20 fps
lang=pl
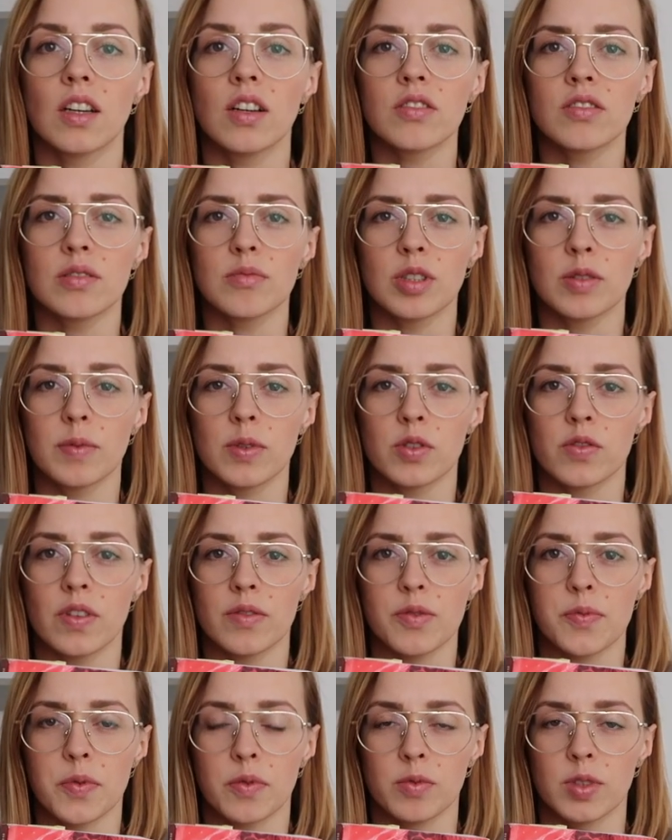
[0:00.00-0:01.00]
O tym chyba już
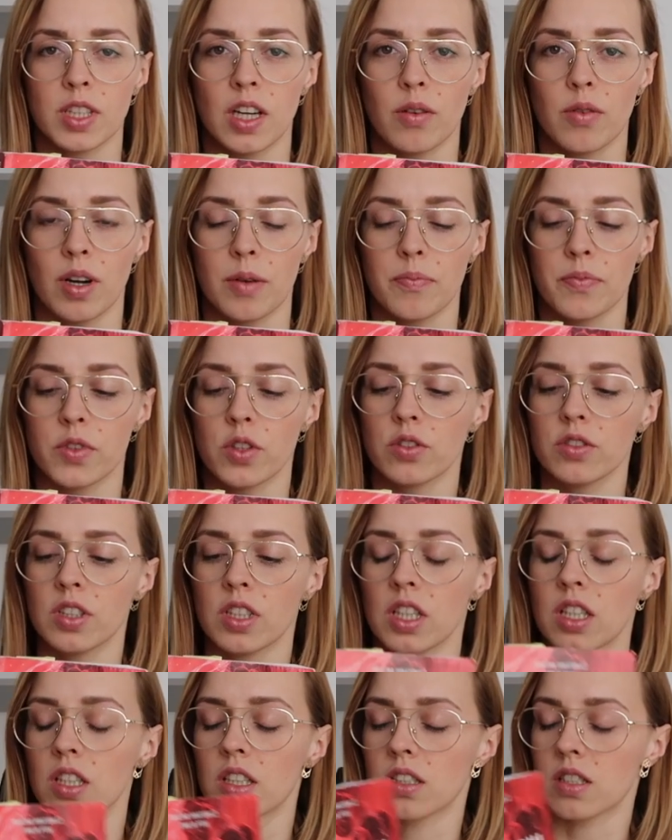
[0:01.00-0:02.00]
Wam wspominałam. To
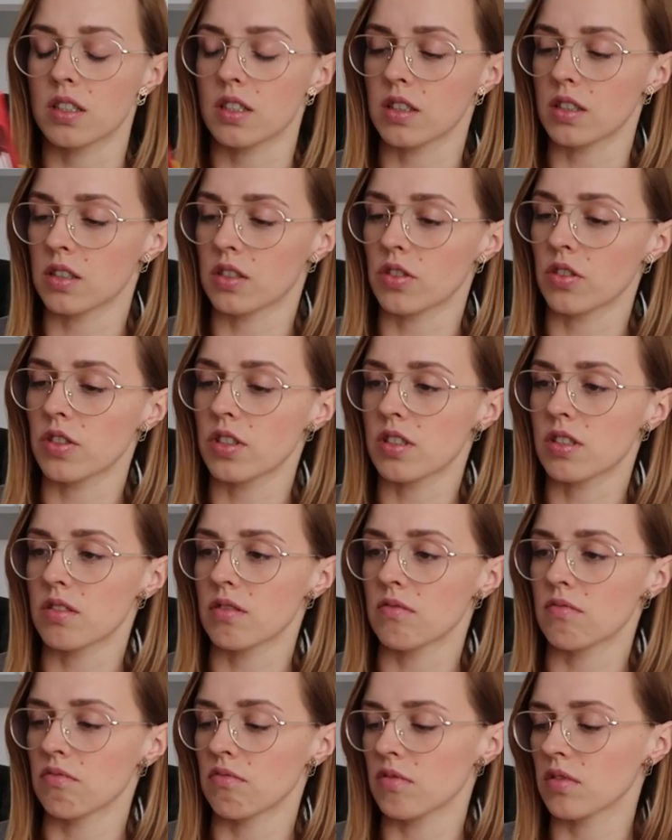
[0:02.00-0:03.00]
nie jest, to
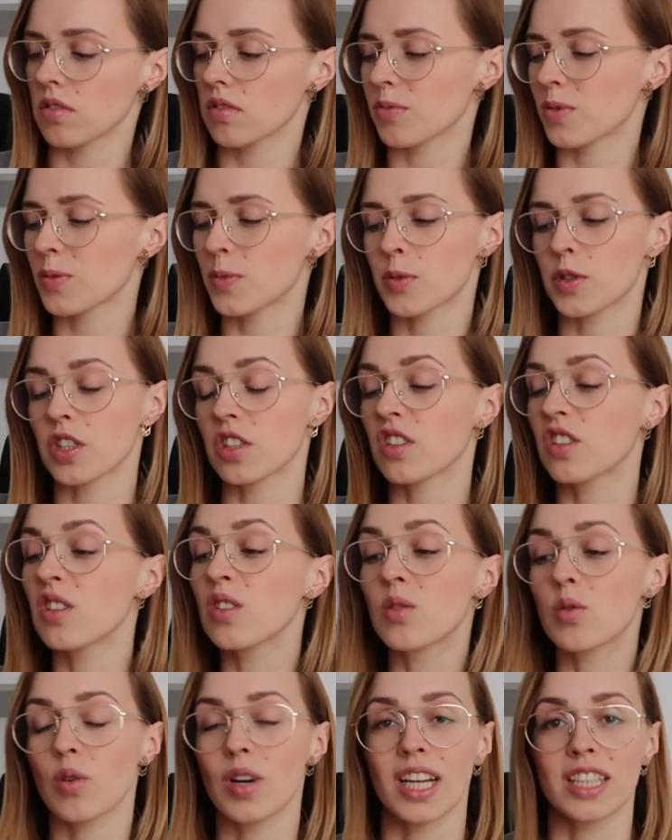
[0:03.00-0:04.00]
jest sprzed
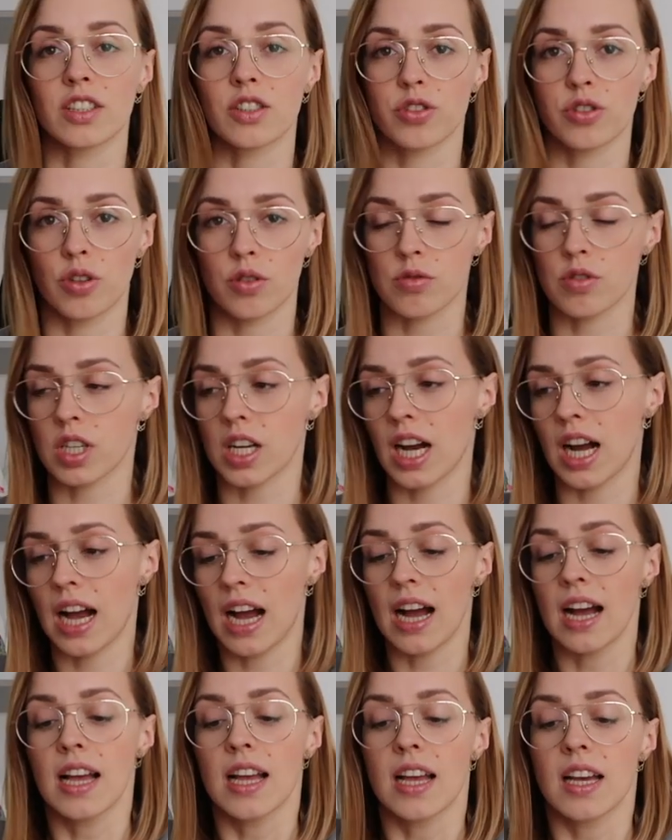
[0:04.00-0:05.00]
kilku lat
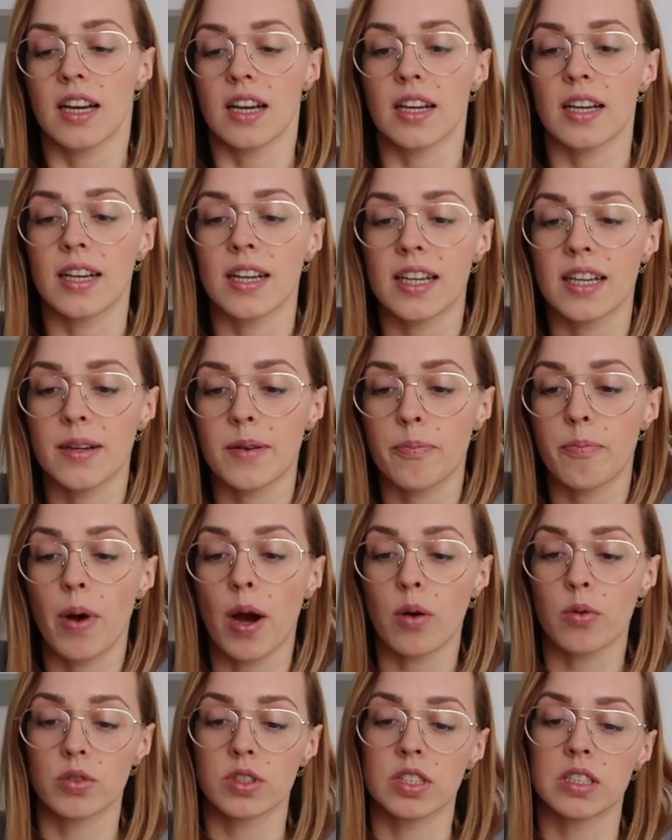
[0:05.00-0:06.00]
książka
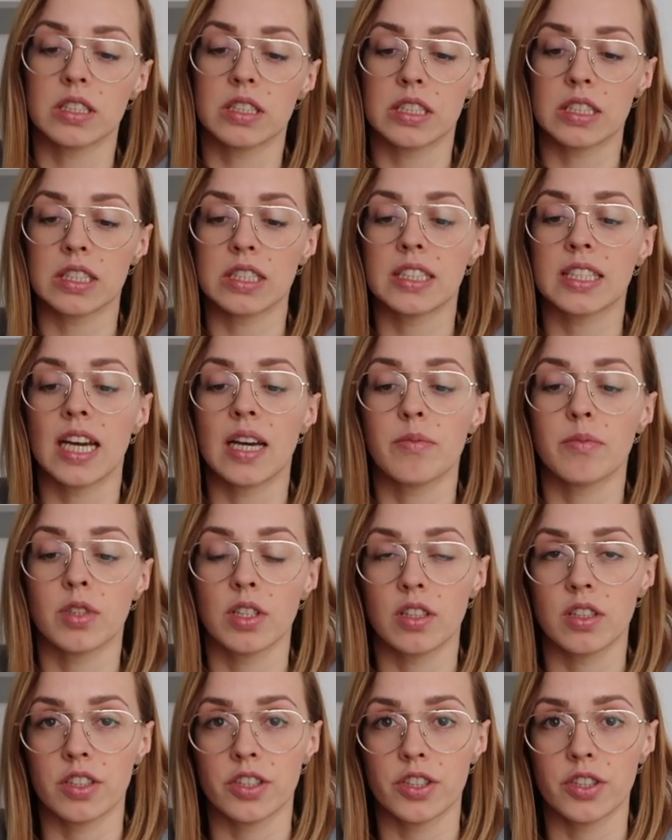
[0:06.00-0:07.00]
Pauliny i
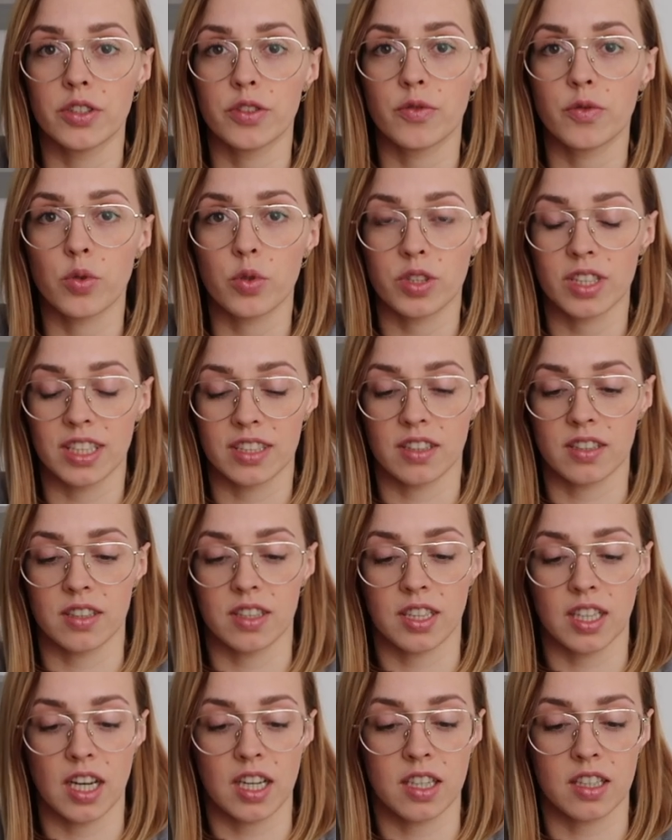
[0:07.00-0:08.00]
Emilii, dwóch
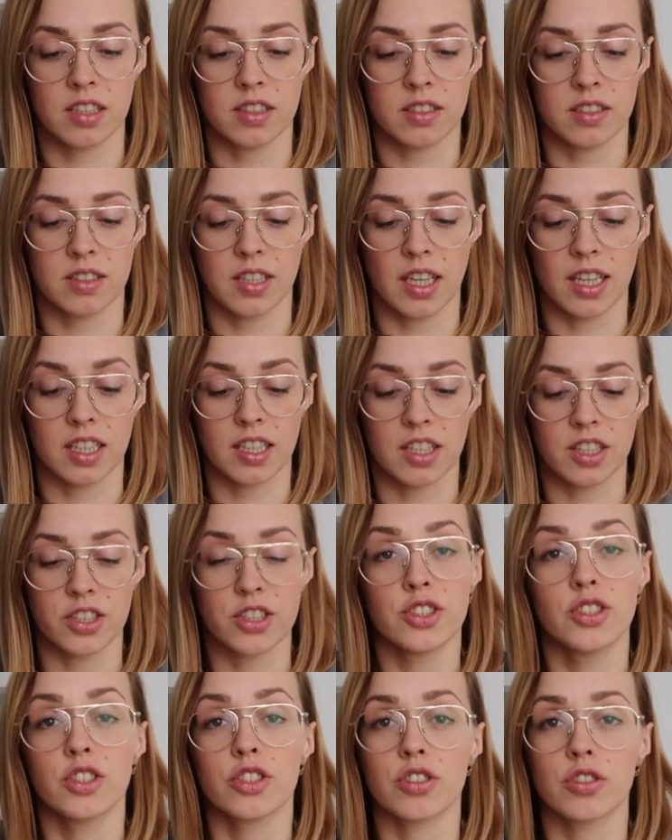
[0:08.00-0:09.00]
dietetyk
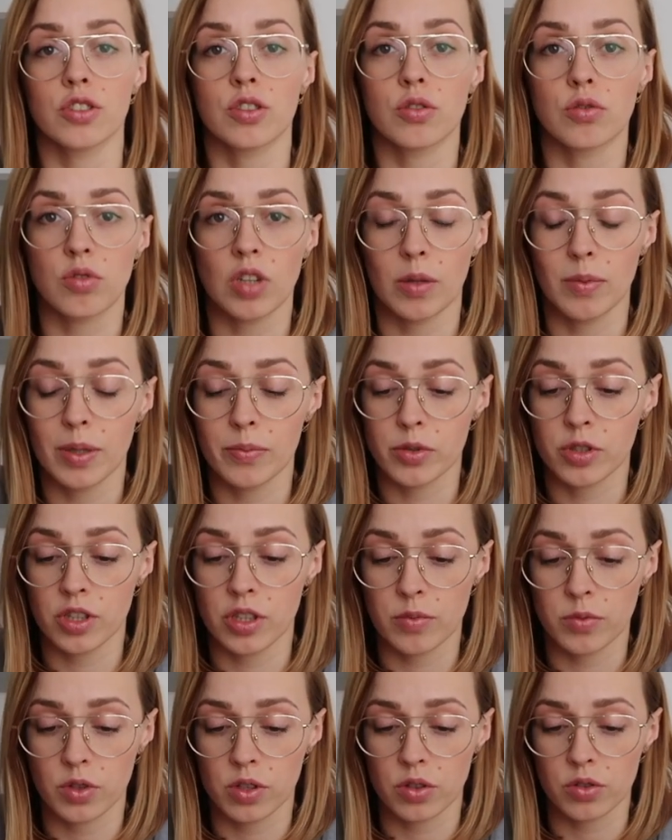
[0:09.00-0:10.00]
klinicznych, które mam
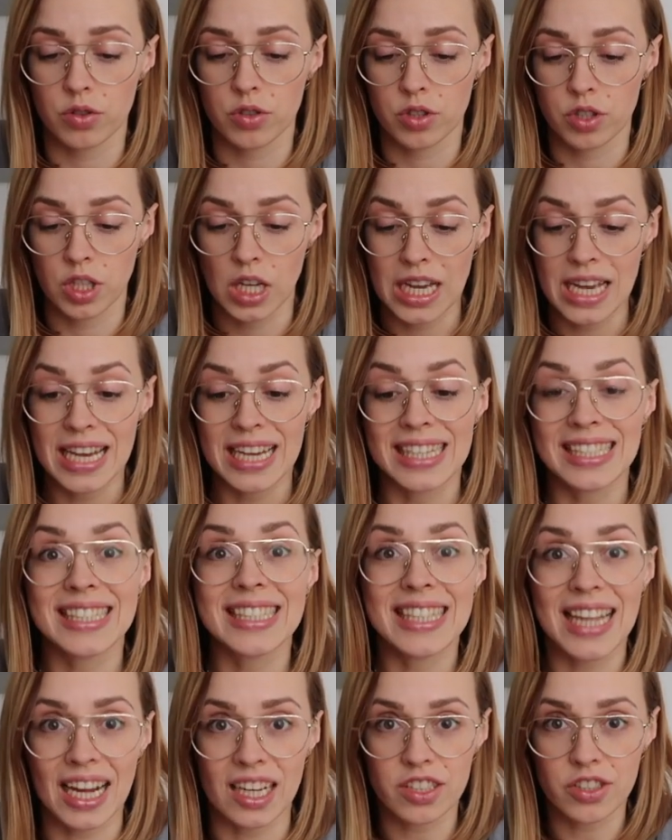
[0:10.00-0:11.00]
przyjemność
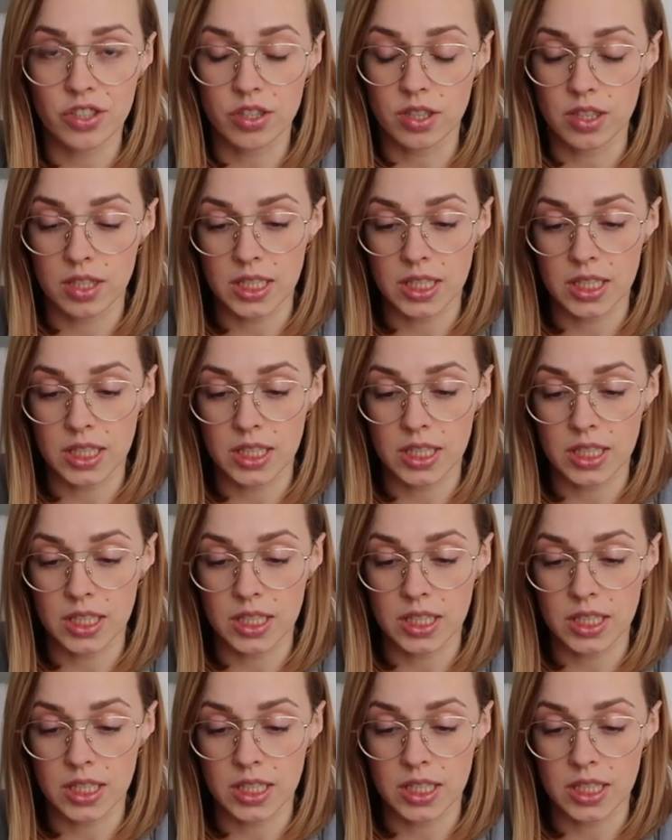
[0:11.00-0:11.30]
znać.